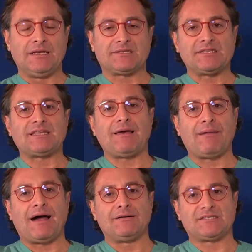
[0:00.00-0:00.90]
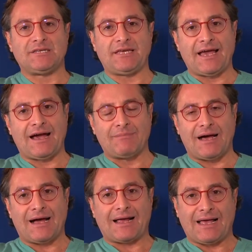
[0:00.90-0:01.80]
Il sistema si
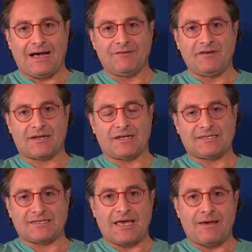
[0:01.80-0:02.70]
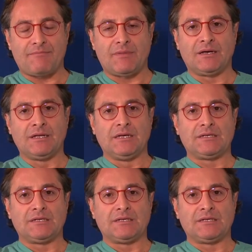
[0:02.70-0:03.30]
chiama Cover Stem